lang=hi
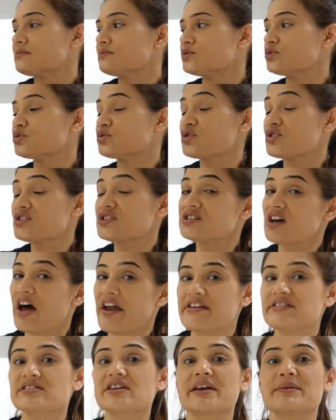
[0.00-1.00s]
उन्होंने
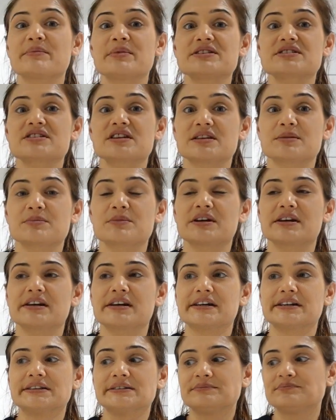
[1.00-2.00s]
सारे असाइनमेंट्स ख़त्म कर
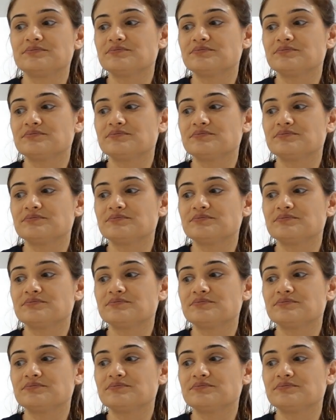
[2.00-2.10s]
लिए